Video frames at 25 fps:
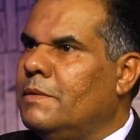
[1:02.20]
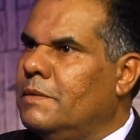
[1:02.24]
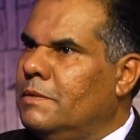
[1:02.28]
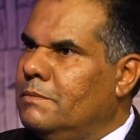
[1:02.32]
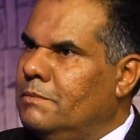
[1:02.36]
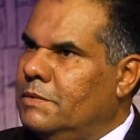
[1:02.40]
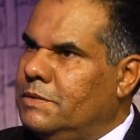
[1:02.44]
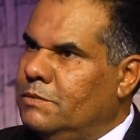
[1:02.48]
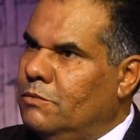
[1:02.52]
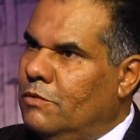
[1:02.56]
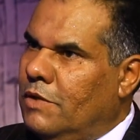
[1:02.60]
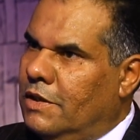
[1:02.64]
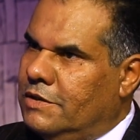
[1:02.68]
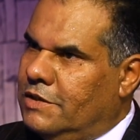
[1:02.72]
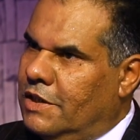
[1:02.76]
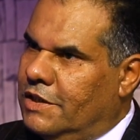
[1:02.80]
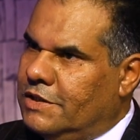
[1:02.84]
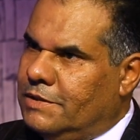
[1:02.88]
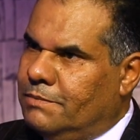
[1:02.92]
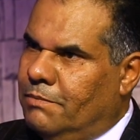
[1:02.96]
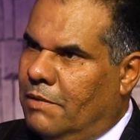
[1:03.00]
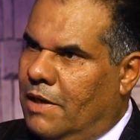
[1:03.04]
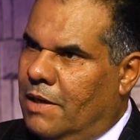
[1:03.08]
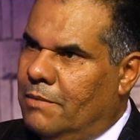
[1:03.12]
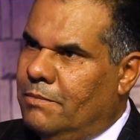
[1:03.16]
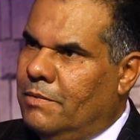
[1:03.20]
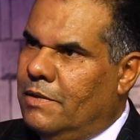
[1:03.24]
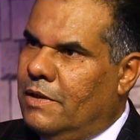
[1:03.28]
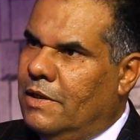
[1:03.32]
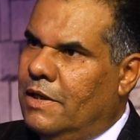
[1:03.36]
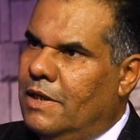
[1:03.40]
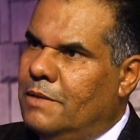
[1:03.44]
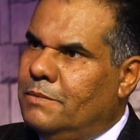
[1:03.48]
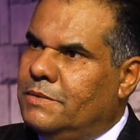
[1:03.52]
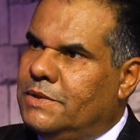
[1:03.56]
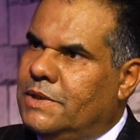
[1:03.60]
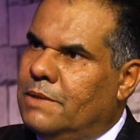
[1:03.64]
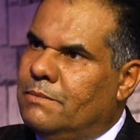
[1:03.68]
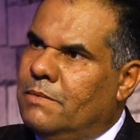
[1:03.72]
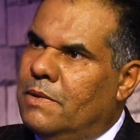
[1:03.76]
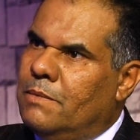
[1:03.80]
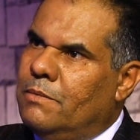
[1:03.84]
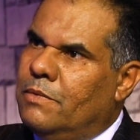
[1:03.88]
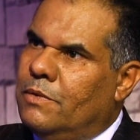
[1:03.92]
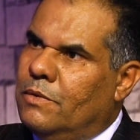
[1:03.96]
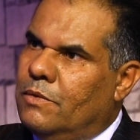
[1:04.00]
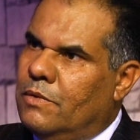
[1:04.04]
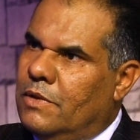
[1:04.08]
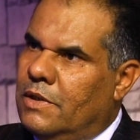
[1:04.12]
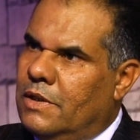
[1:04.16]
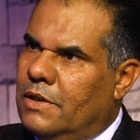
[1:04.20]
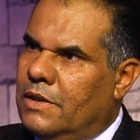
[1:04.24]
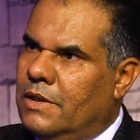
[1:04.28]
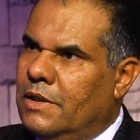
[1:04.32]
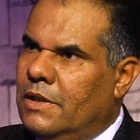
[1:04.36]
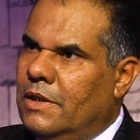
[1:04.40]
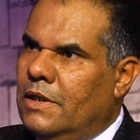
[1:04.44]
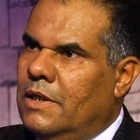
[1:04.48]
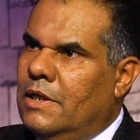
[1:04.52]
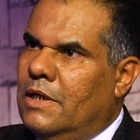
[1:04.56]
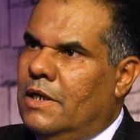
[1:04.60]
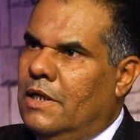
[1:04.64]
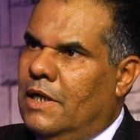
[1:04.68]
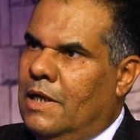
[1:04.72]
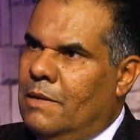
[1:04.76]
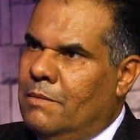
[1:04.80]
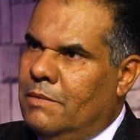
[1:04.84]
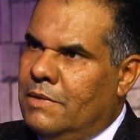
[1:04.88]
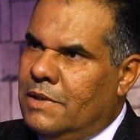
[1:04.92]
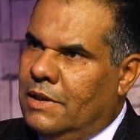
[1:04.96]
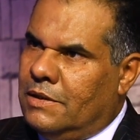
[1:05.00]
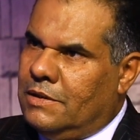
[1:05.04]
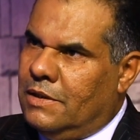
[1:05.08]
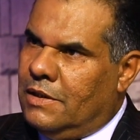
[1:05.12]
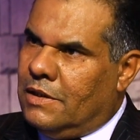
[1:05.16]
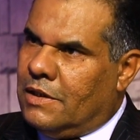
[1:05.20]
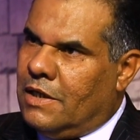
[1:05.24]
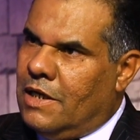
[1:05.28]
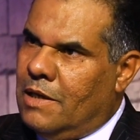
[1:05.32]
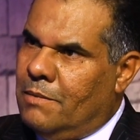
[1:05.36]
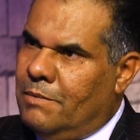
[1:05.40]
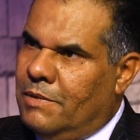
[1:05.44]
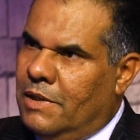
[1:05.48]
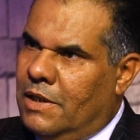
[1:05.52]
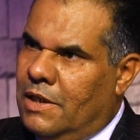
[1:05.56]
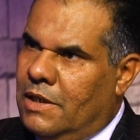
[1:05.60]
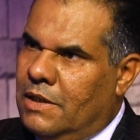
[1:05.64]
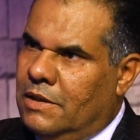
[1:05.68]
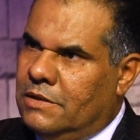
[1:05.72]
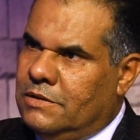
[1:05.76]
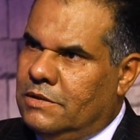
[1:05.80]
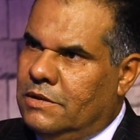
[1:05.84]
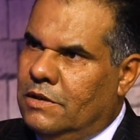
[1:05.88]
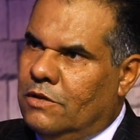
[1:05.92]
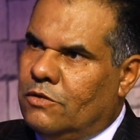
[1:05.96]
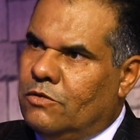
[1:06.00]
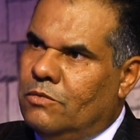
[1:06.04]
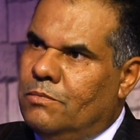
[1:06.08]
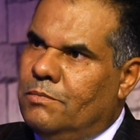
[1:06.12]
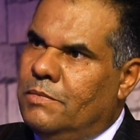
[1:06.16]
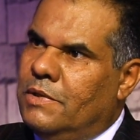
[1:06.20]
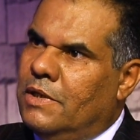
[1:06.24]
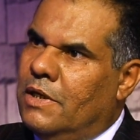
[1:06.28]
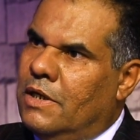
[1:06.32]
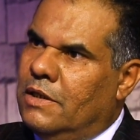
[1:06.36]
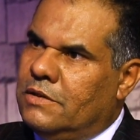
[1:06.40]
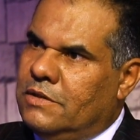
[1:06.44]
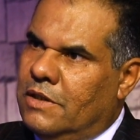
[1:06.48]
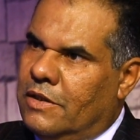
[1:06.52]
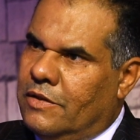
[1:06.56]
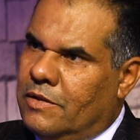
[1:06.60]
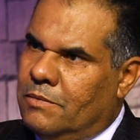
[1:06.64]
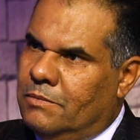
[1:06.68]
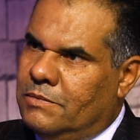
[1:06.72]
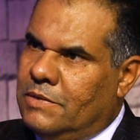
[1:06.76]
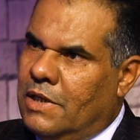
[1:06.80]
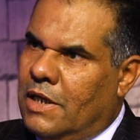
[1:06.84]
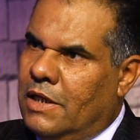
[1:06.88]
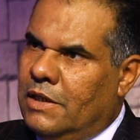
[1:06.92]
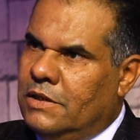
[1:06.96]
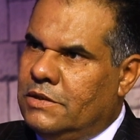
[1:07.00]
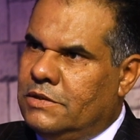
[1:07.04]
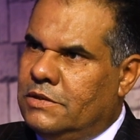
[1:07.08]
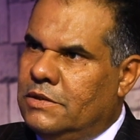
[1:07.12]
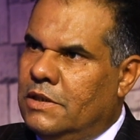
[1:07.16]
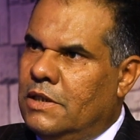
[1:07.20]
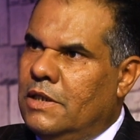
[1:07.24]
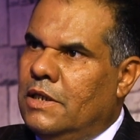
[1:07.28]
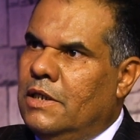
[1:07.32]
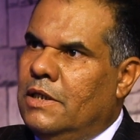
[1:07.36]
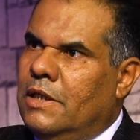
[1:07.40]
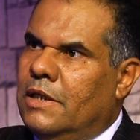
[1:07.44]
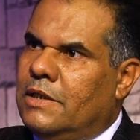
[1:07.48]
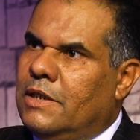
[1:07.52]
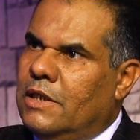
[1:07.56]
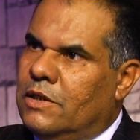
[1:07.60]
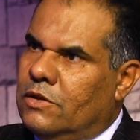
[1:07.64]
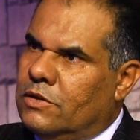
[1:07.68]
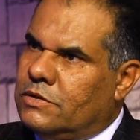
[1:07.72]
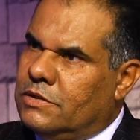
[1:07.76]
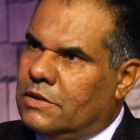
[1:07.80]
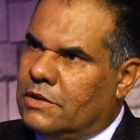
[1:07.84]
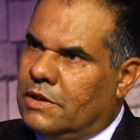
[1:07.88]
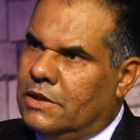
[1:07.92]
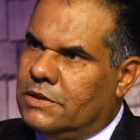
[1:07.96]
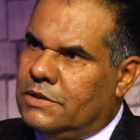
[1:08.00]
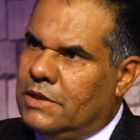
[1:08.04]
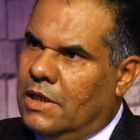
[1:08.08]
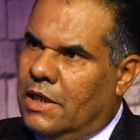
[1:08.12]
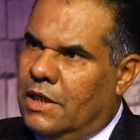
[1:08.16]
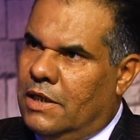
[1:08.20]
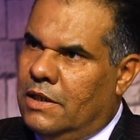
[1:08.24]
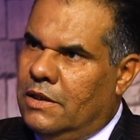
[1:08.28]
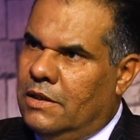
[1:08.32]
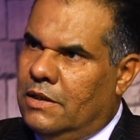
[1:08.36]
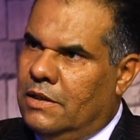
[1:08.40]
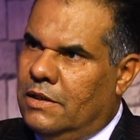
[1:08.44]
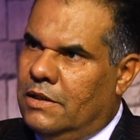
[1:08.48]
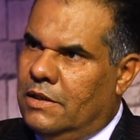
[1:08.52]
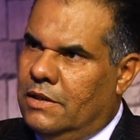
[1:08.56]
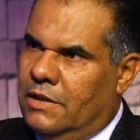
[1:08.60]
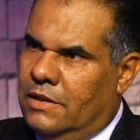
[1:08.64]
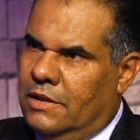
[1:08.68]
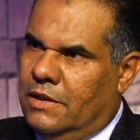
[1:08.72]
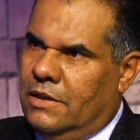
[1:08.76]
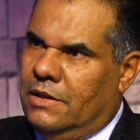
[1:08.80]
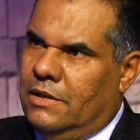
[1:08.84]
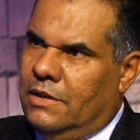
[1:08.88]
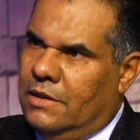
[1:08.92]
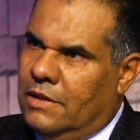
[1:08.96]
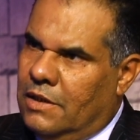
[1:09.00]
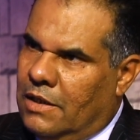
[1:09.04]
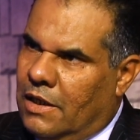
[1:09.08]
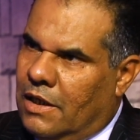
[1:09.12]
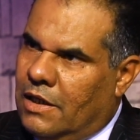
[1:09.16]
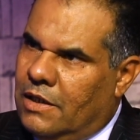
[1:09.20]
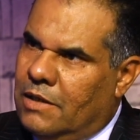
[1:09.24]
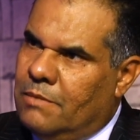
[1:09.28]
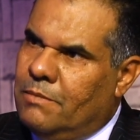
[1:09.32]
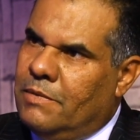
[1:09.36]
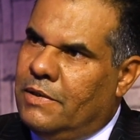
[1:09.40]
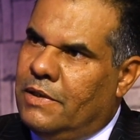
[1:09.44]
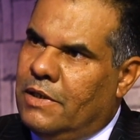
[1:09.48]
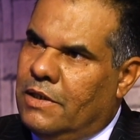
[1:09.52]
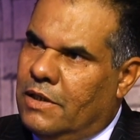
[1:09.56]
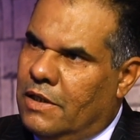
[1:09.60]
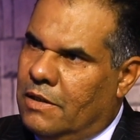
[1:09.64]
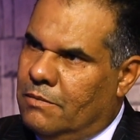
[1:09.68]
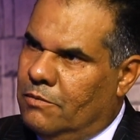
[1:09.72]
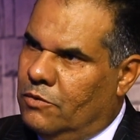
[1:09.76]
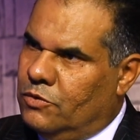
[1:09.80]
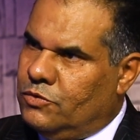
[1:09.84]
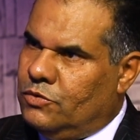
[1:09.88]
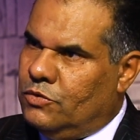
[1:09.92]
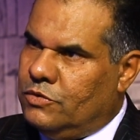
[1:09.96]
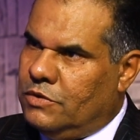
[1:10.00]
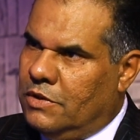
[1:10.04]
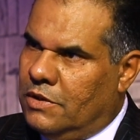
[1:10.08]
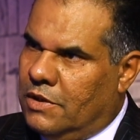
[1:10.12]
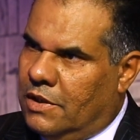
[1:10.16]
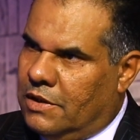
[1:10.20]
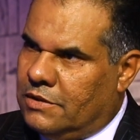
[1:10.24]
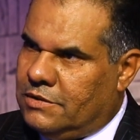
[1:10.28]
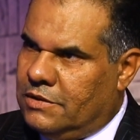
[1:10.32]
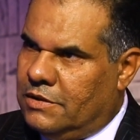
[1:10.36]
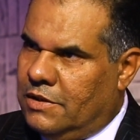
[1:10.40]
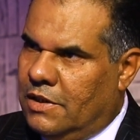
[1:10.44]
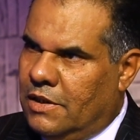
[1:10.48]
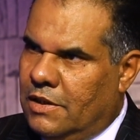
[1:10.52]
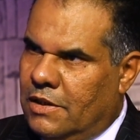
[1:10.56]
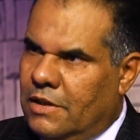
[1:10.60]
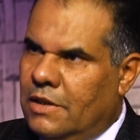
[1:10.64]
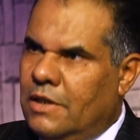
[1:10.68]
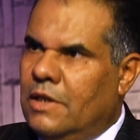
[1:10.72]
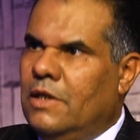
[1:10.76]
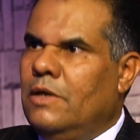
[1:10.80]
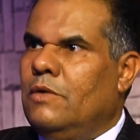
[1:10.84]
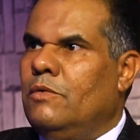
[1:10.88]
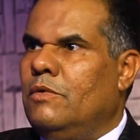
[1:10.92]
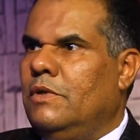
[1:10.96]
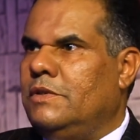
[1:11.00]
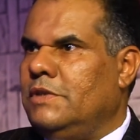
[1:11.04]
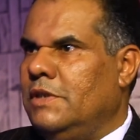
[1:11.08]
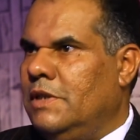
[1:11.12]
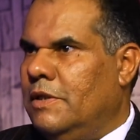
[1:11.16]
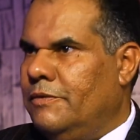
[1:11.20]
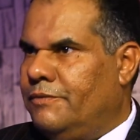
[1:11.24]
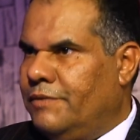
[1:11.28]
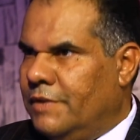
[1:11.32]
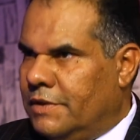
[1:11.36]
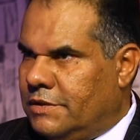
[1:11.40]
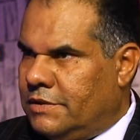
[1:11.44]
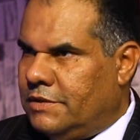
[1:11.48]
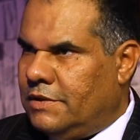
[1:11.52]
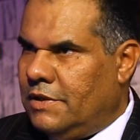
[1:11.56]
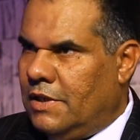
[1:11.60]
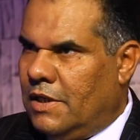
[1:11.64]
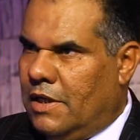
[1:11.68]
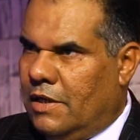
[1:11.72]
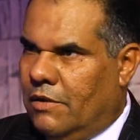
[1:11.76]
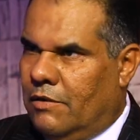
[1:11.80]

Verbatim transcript: هناك مجموعه اسباب، اهم سبب هو العمليات الارهابيه التي يقوم بها تنظيم داعش لكي يرسل رسائل يعني للعالم اننا موجودين لاجلنا ونتنفس